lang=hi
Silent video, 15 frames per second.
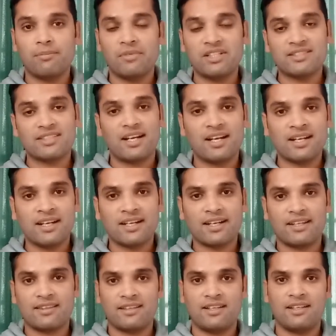मनसाना
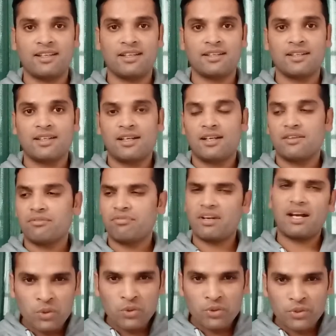कहते हैं
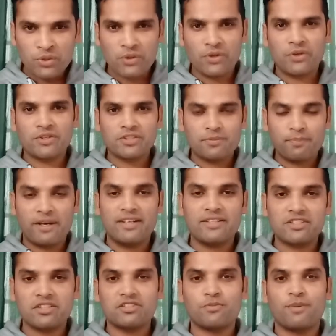फ्लावर को
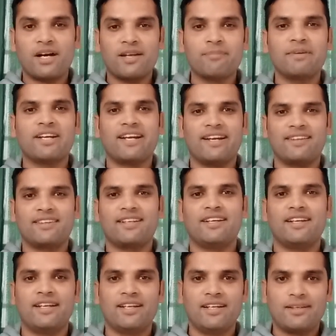स्पेनिश ज़बान में कहते
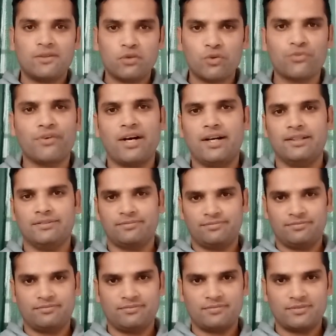हैं उवा
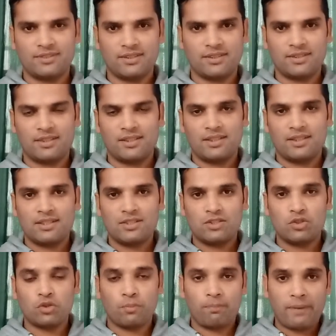
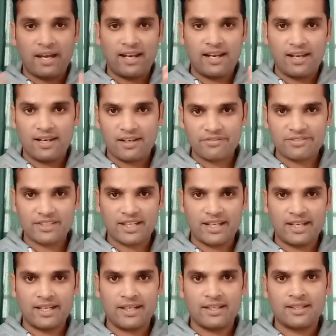जो पहला लफ्ज़
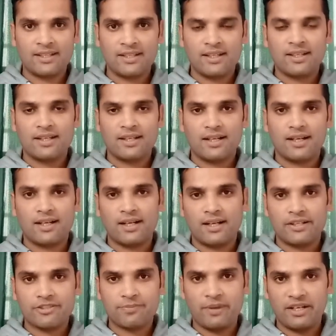है
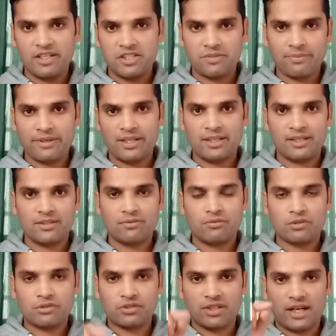स्पेनिश में
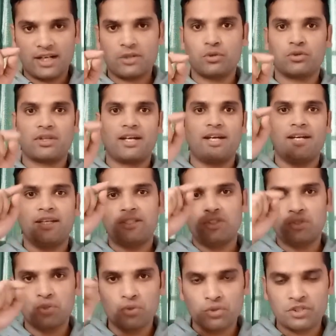वो स्टार्ट होता है
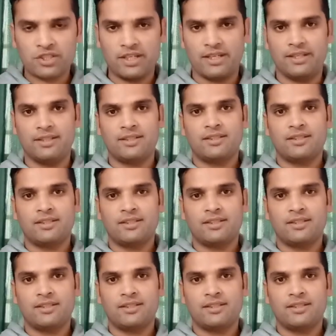यू से